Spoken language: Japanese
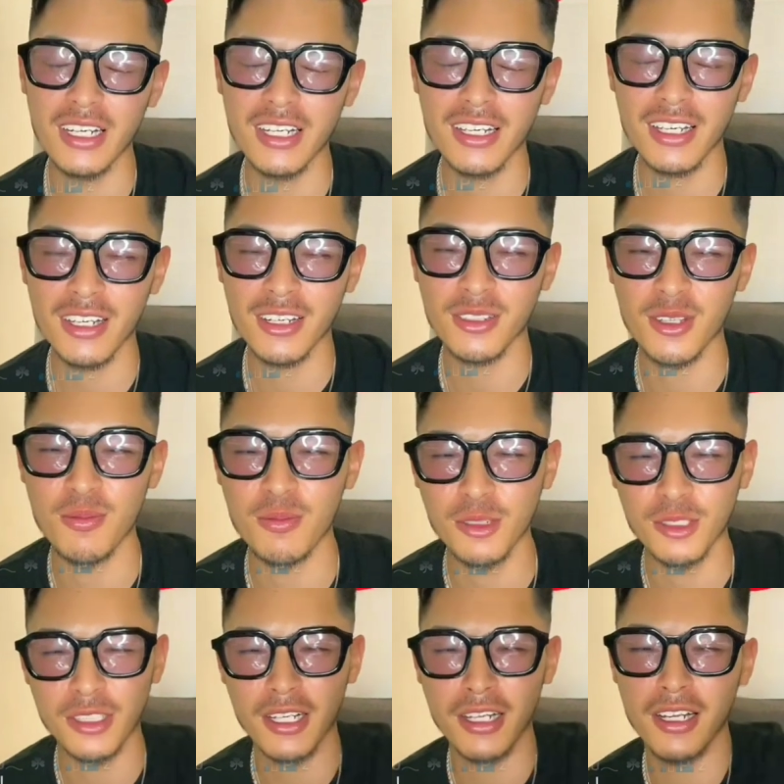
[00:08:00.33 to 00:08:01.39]
ほんまに行けなくて
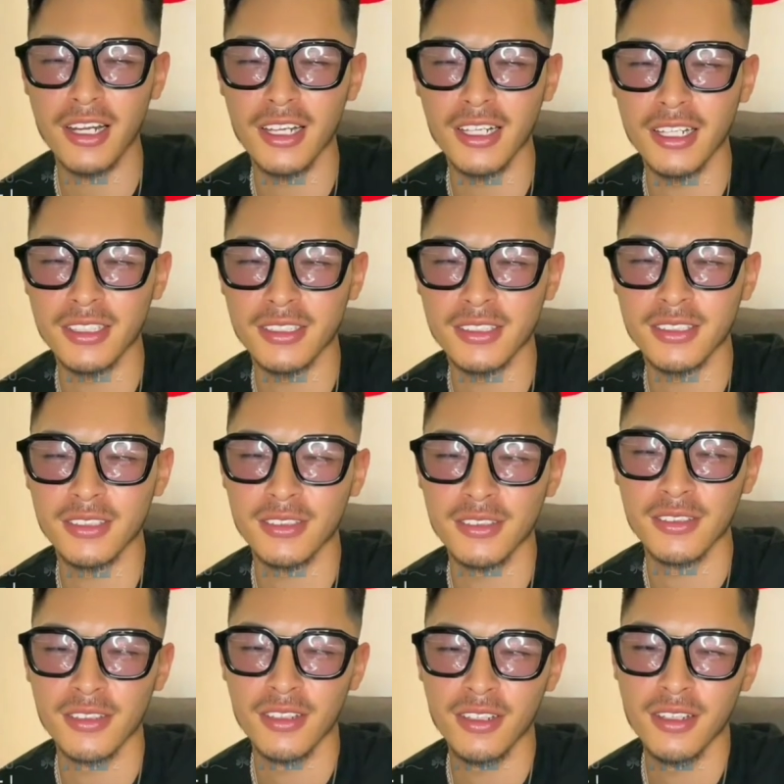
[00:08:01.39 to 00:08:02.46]
申し訳ないで
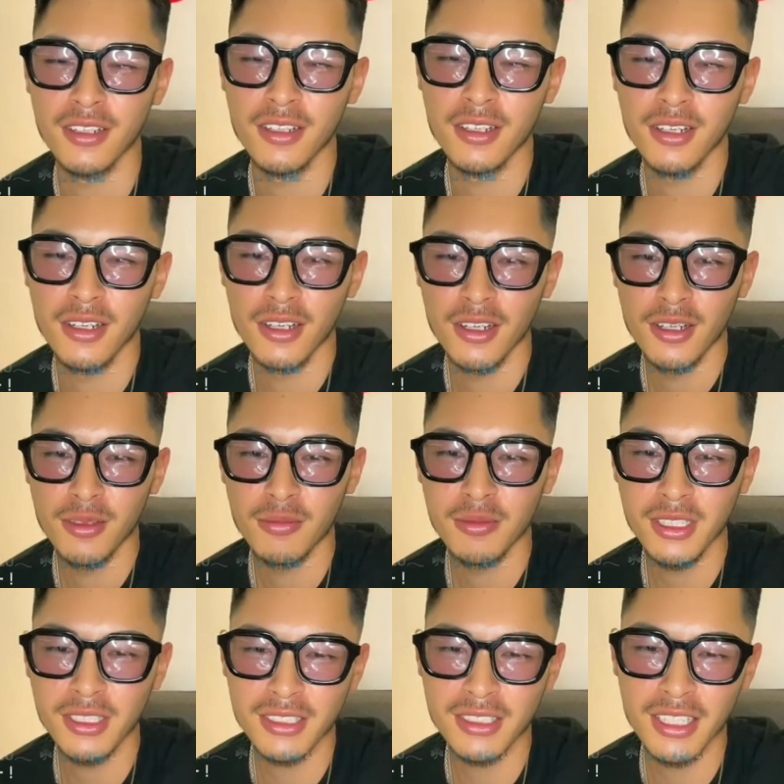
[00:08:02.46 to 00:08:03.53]
す。
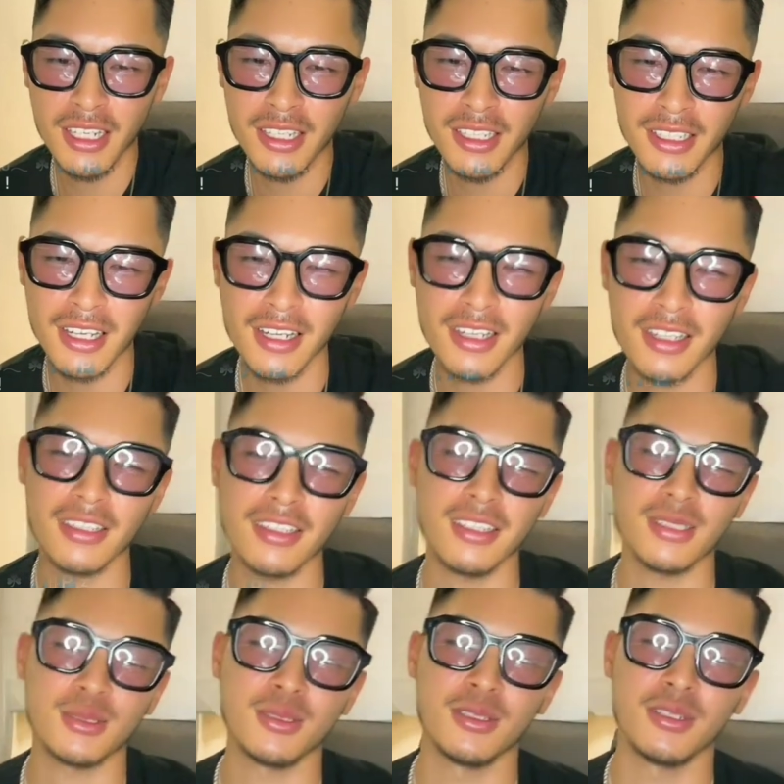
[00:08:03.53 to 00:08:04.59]
めっちゃ行きたかっ
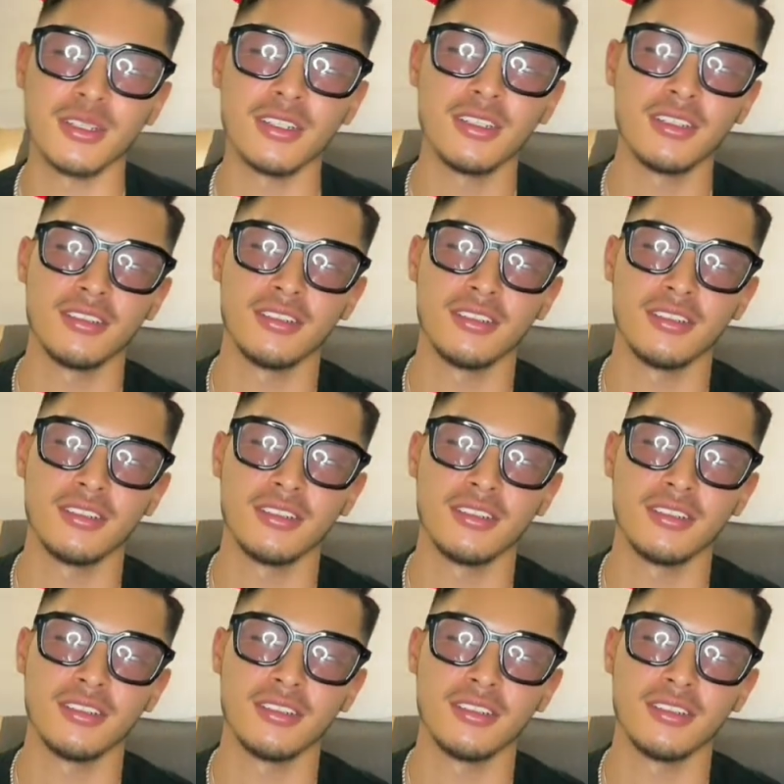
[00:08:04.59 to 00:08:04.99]
たっす。う